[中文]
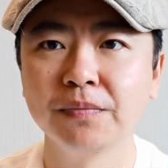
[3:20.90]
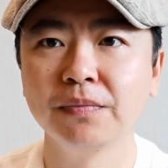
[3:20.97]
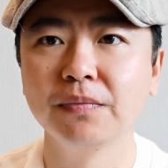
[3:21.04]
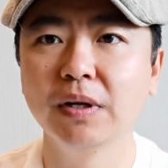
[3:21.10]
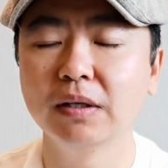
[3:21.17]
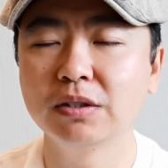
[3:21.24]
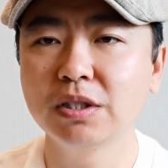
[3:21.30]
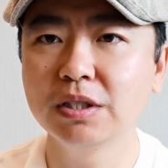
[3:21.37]

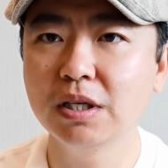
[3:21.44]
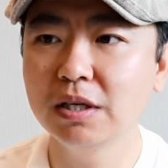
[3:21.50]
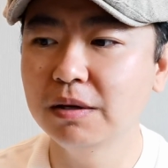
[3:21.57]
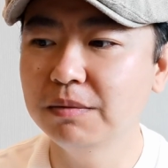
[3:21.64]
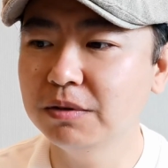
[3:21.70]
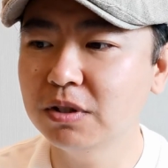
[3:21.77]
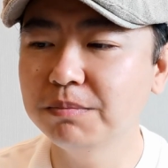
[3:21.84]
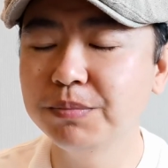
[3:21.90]
啊，这些
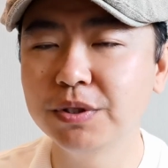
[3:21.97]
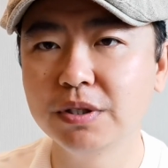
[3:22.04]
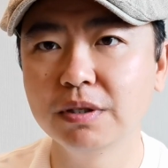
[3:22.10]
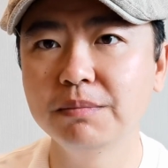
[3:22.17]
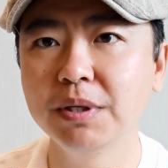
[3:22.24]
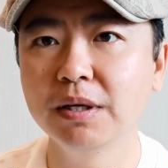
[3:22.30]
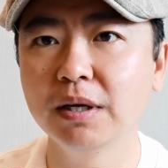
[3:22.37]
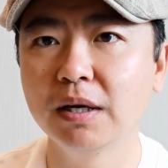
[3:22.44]
人是平
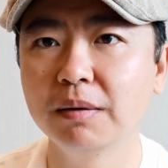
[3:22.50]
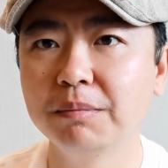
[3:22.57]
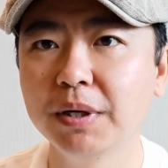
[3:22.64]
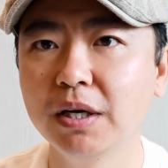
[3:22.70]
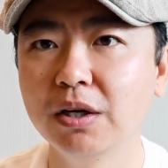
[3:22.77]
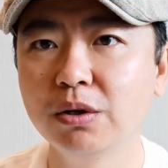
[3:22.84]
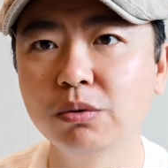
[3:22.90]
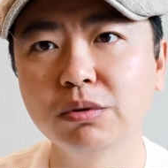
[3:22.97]
民啊，被
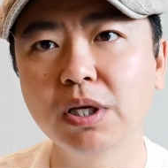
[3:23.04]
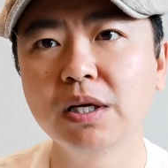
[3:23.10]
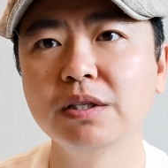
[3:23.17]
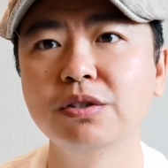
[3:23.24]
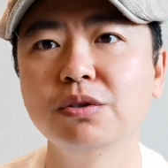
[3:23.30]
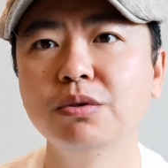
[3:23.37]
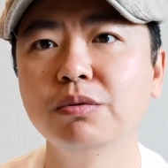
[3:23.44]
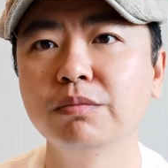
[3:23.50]
榴弹
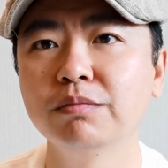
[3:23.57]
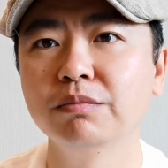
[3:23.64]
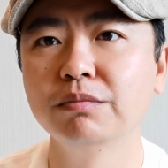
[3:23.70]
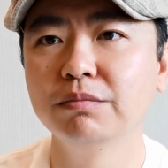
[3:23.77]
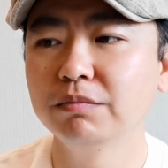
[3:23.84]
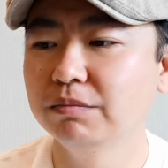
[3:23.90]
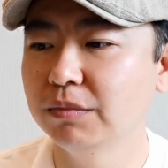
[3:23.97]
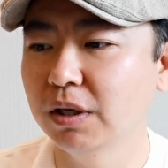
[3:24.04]
击中，
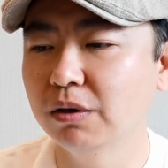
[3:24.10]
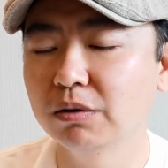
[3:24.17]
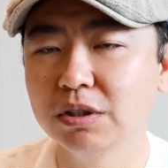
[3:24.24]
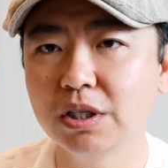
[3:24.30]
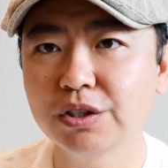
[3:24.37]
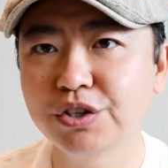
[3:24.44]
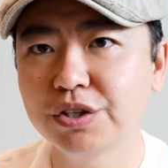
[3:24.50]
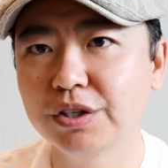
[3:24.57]
然后
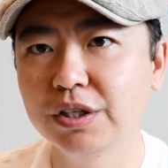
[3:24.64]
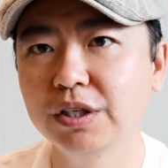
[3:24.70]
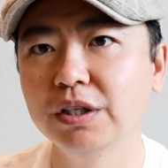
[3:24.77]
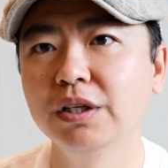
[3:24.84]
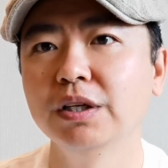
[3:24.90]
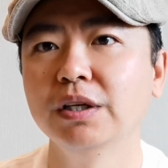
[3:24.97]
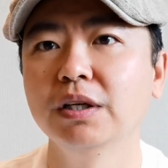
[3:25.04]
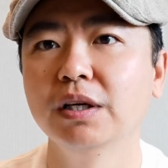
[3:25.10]
将尸体。
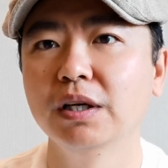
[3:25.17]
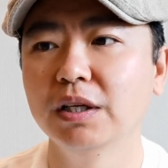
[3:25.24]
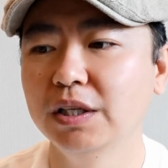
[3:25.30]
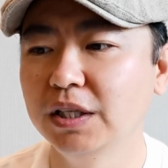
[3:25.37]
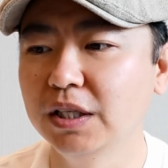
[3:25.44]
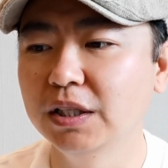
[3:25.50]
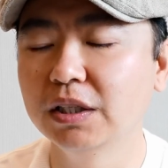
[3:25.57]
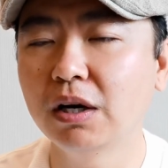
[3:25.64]
啊，
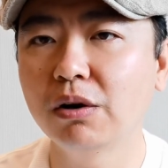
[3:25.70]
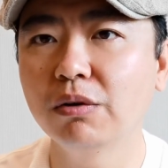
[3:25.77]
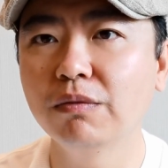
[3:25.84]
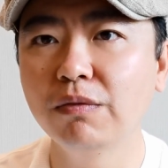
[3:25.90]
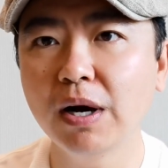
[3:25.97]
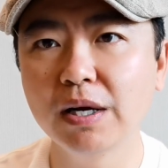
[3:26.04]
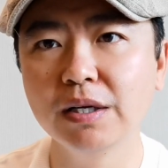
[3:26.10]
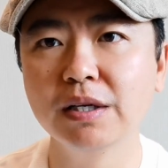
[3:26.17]
移到
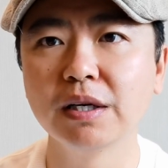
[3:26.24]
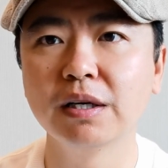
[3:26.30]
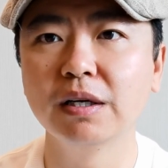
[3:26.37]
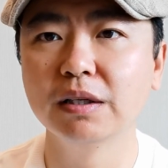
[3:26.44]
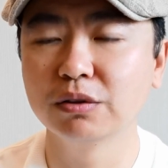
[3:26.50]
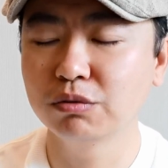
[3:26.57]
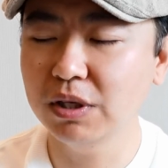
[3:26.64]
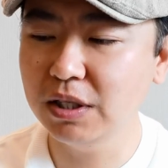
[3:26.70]
万人
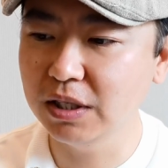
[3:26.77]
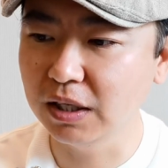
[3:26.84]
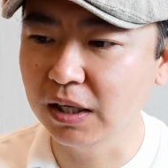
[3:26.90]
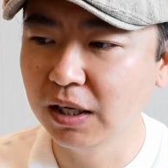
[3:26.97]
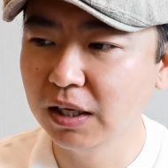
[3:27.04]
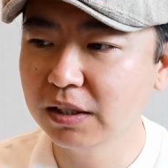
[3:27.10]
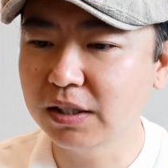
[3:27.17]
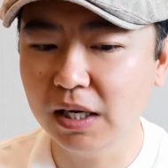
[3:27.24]
坑，所以你
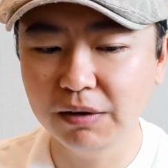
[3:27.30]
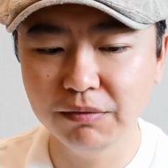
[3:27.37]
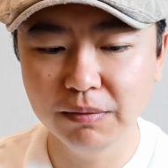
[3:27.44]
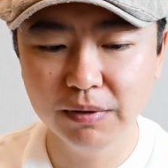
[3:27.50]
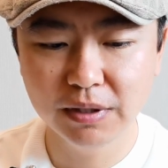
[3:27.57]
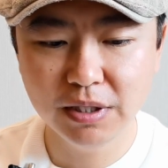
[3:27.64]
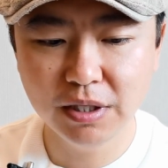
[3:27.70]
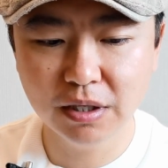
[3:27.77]
在
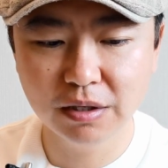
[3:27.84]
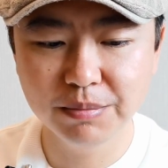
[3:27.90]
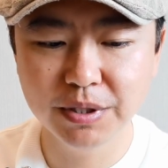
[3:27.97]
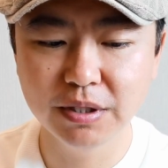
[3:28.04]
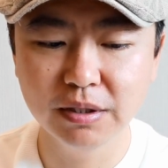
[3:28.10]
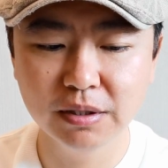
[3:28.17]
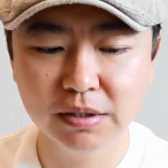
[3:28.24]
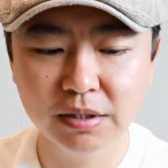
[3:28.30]
伊尔
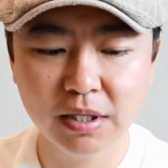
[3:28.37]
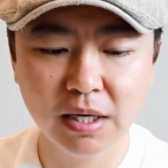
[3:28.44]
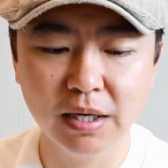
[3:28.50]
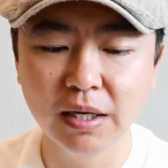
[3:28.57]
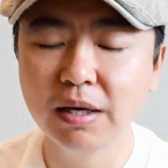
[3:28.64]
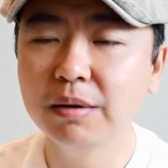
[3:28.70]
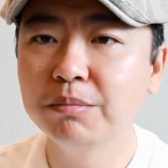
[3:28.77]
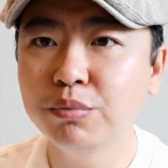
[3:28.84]
平在
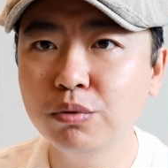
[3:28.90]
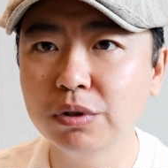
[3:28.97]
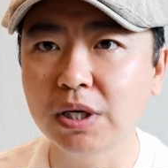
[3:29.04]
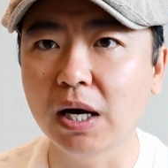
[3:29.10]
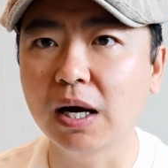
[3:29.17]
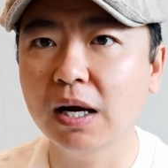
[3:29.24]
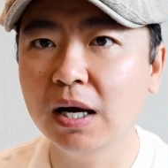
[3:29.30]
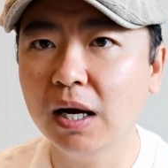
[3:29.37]
布
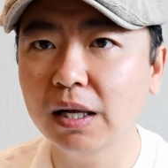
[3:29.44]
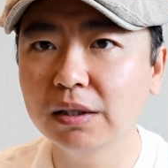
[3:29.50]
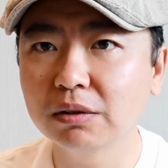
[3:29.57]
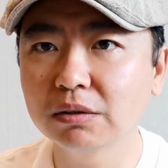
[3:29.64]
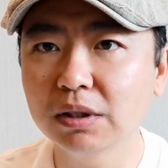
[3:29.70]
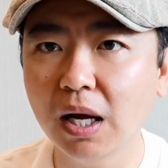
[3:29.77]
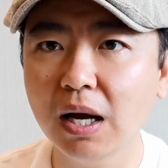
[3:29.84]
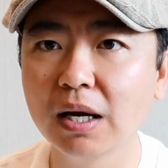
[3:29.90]
查看到
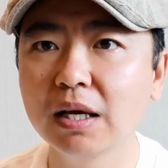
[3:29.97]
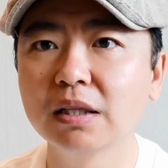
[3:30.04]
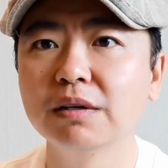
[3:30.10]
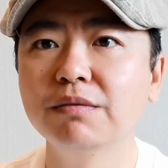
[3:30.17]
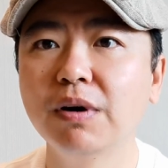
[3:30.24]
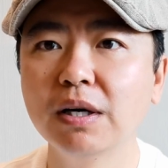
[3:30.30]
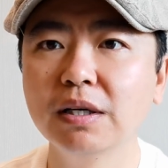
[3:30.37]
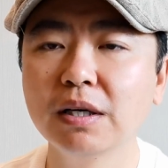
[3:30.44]
大量的
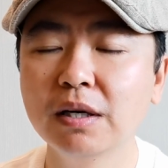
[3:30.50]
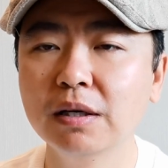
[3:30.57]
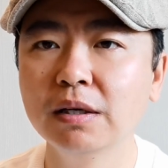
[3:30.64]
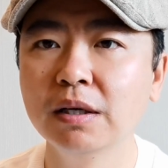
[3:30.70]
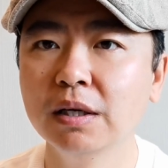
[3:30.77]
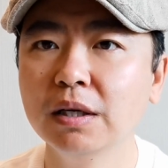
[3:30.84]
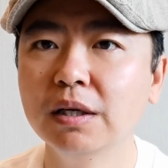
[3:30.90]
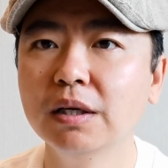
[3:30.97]
万人坑，
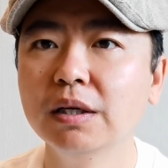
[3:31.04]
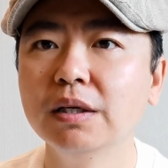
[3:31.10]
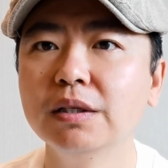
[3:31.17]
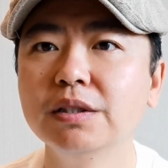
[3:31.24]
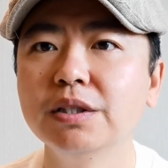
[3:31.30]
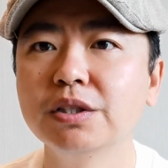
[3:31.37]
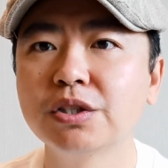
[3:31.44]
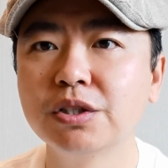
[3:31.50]

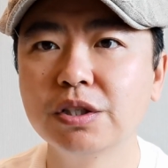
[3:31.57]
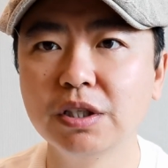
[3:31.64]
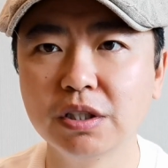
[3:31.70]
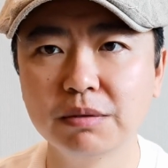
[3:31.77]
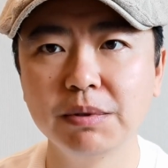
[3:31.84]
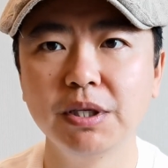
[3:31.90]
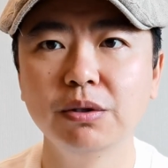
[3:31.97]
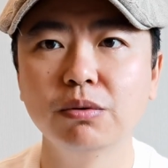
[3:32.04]
这些尸体是
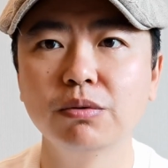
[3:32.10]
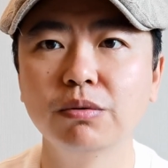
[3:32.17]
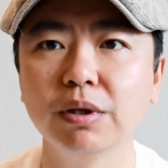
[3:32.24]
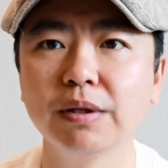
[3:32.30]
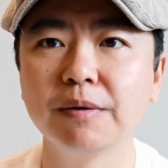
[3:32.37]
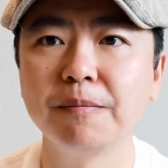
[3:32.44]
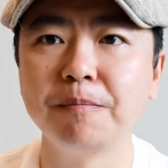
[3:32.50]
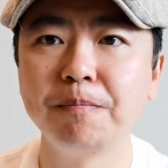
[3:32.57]
被移动过
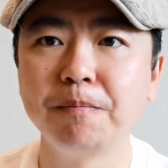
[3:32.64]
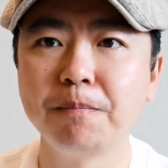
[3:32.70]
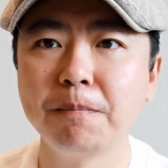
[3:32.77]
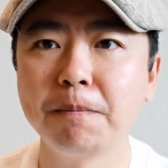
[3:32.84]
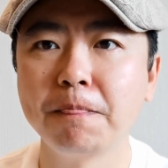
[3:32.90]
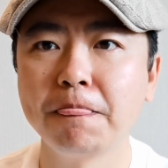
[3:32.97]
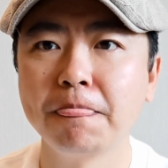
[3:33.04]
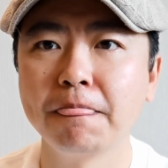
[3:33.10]

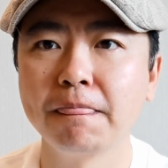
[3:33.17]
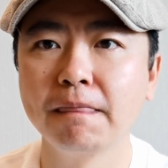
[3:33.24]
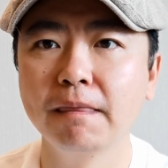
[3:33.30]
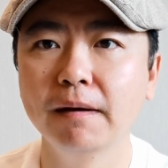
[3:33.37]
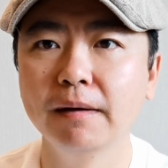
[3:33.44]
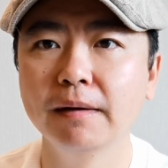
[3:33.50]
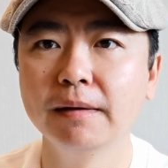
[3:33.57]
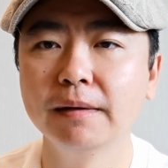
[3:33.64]
的，
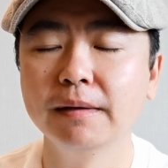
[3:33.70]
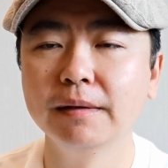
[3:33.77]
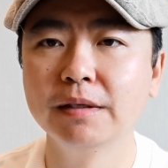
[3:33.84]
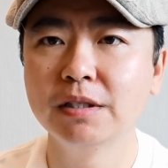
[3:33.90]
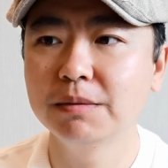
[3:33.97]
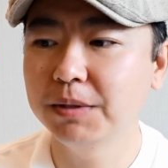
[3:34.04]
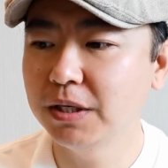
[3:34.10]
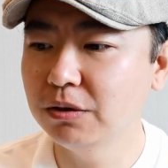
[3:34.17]
啊，
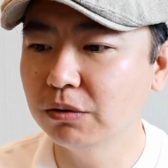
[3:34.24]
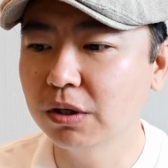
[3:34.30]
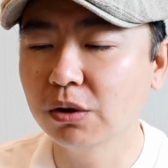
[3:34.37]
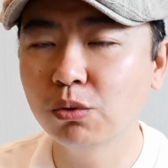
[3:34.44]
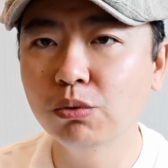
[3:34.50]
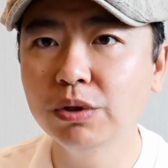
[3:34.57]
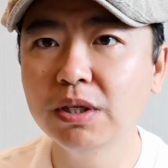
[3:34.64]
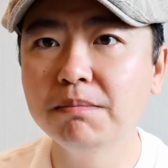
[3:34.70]
是被有人
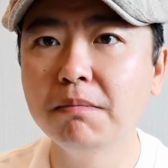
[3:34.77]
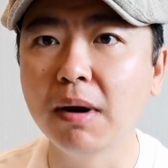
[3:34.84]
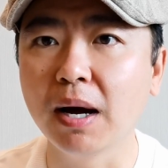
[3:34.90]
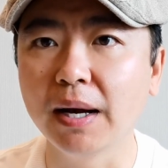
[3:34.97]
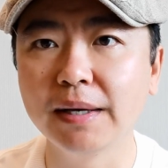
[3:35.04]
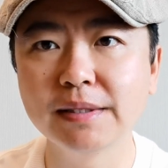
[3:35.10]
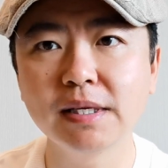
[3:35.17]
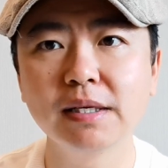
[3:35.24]
故意
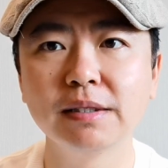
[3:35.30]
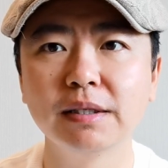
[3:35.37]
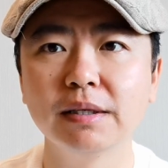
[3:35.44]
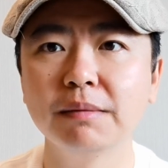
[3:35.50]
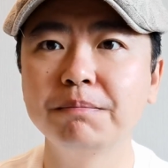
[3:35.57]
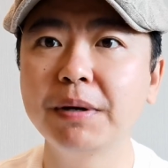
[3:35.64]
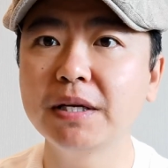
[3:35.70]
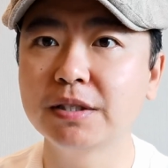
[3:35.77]
埋在这儿的，
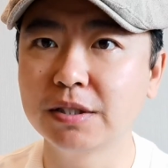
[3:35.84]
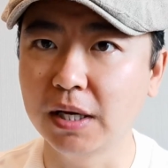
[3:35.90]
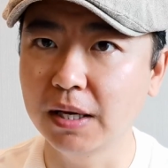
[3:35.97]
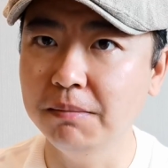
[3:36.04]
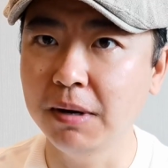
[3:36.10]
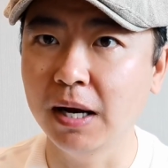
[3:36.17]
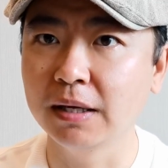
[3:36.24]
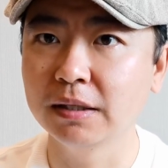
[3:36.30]
被谁
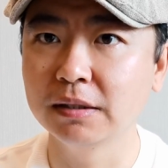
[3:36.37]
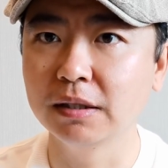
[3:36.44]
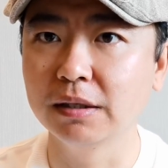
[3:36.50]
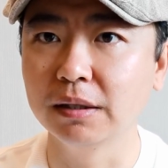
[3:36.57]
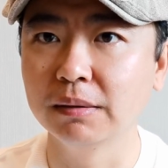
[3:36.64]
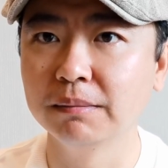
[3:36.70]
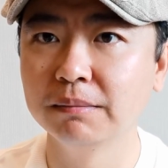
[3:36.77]
埋在这儿的